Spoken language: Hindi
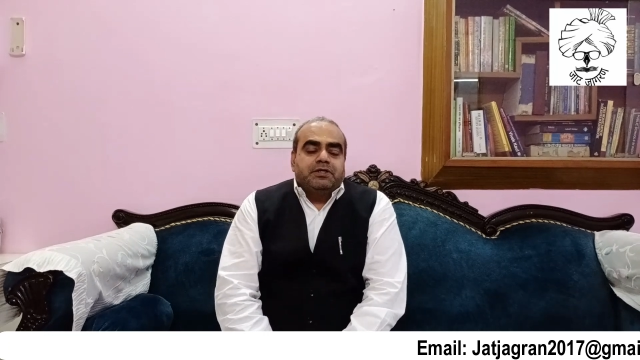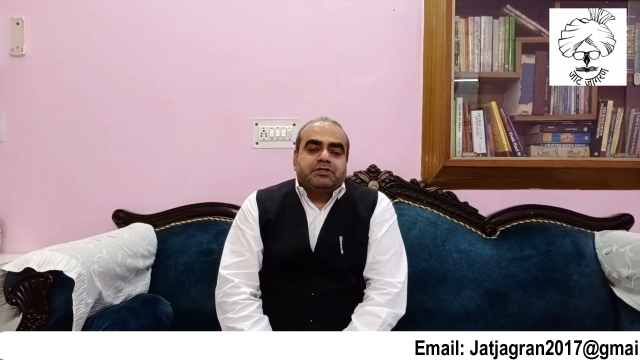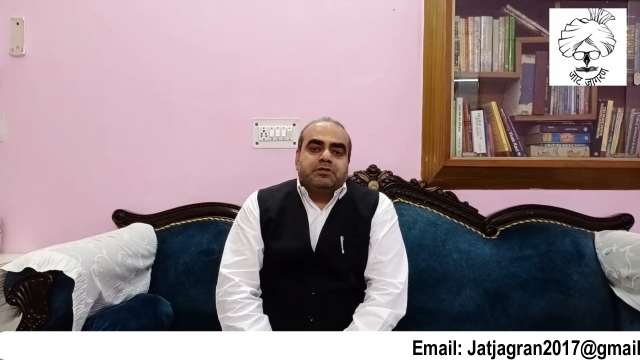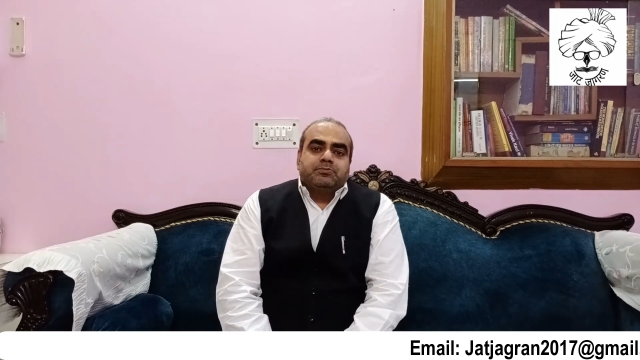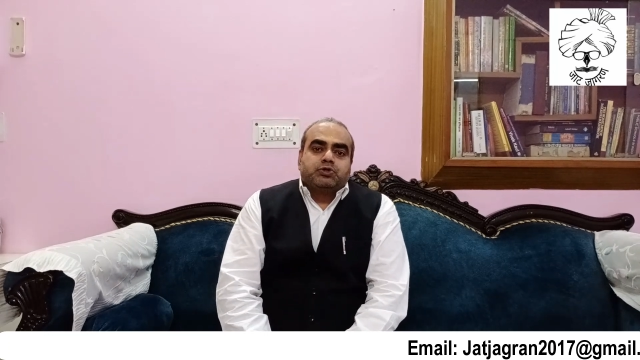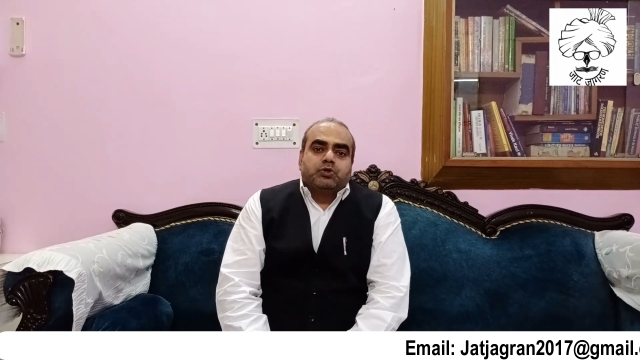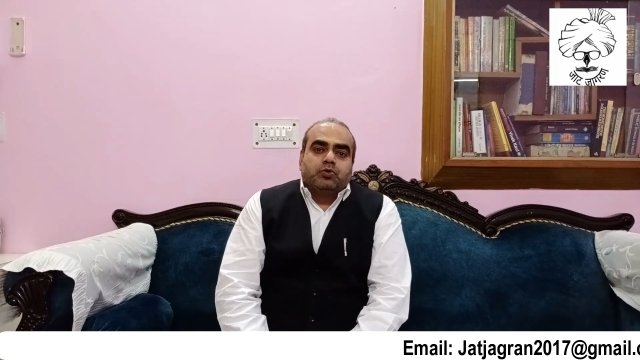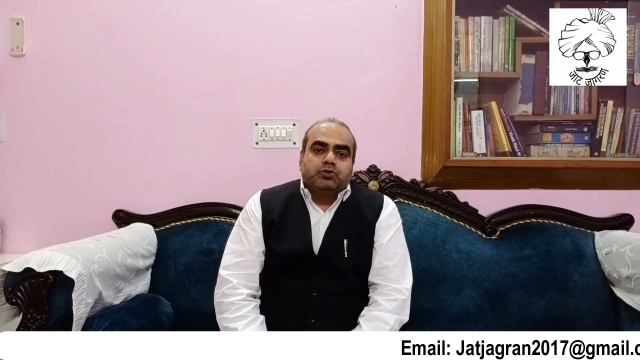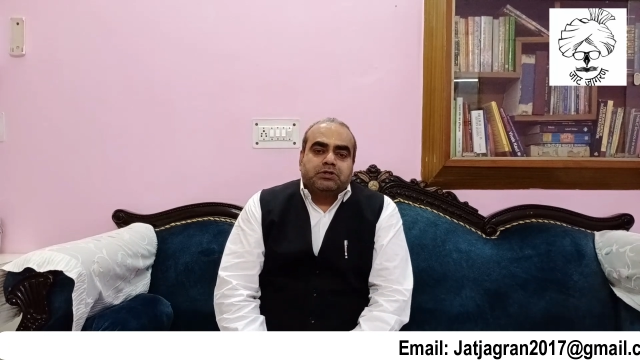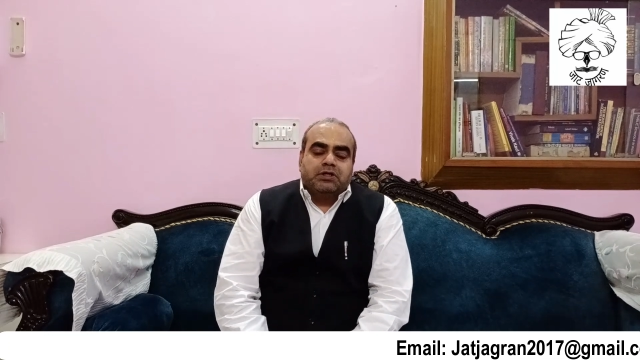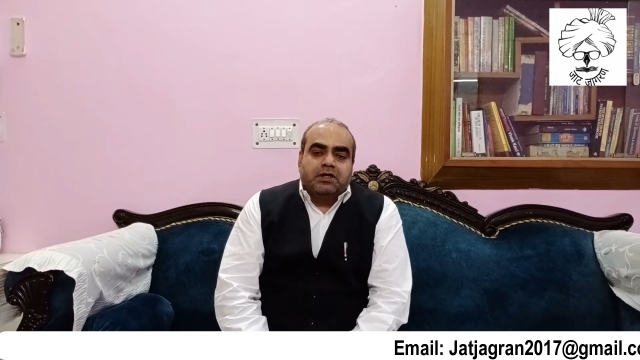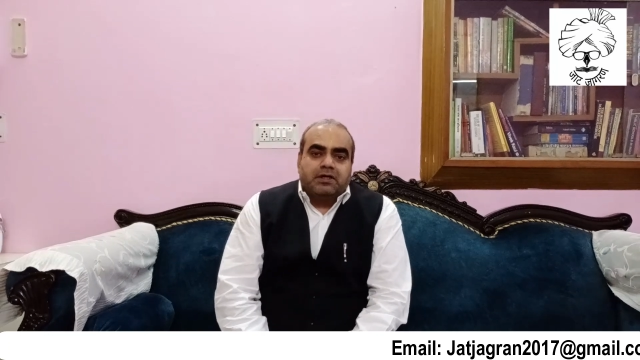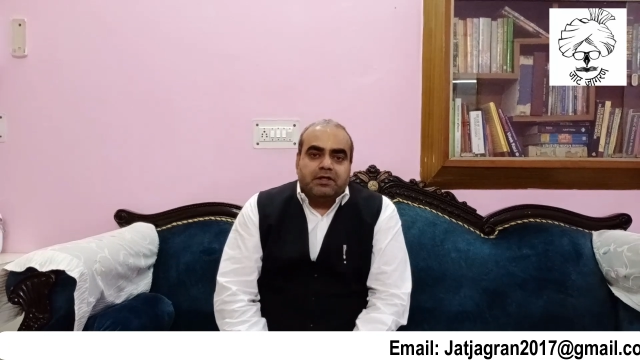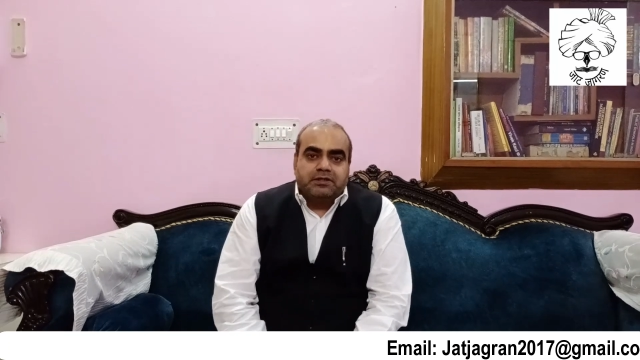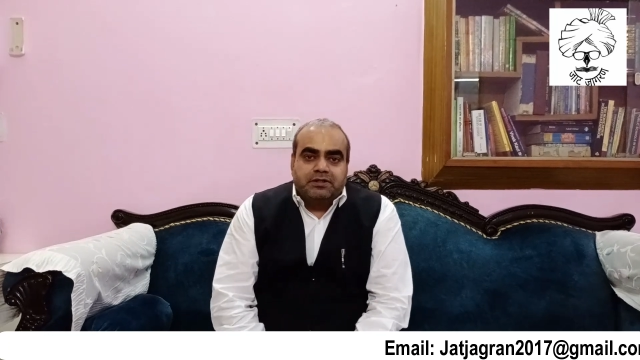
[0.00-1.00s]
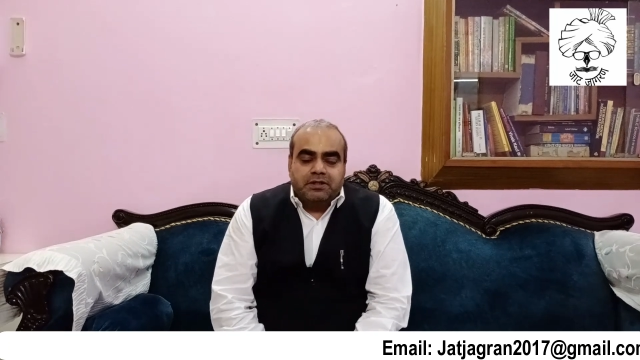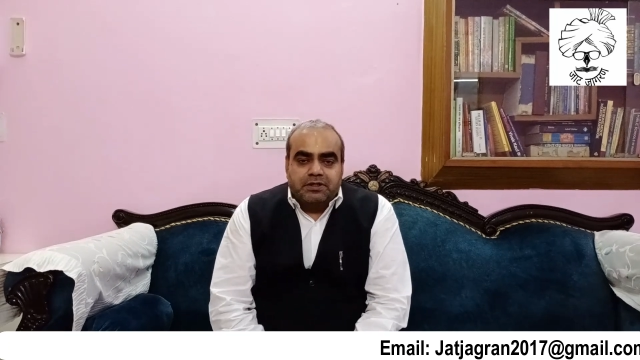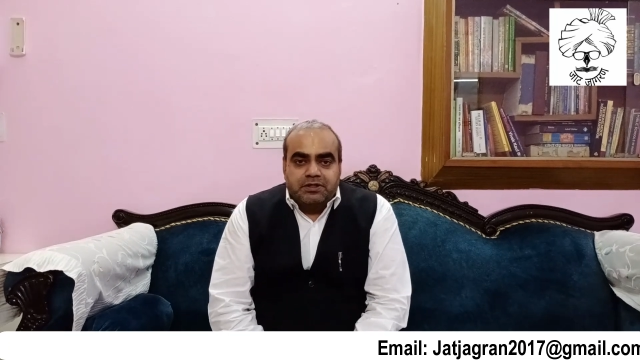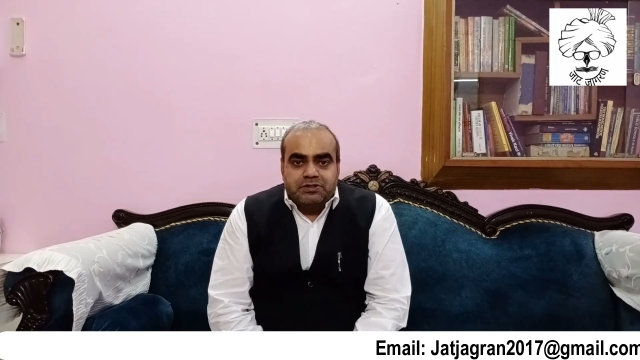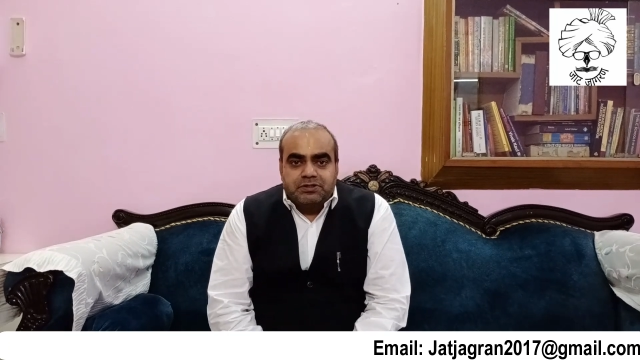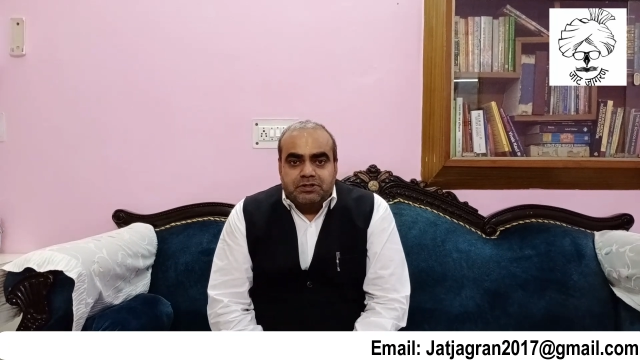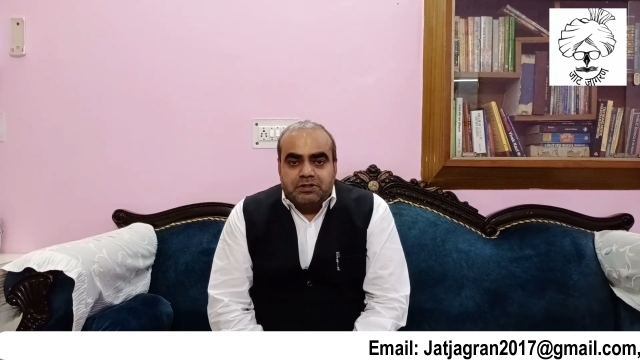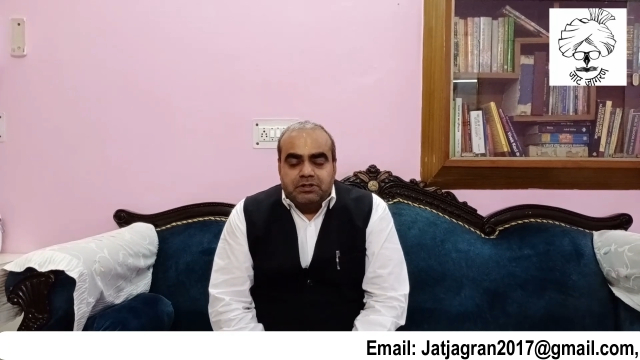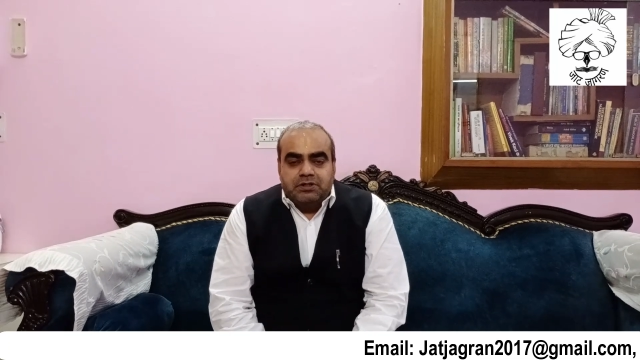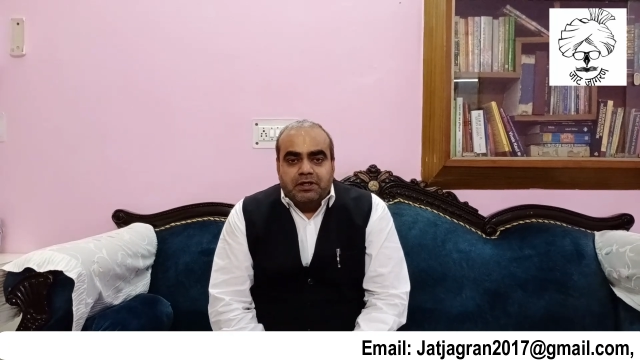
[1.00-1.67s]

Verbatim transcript: से हम शोध कर रहे थे किसी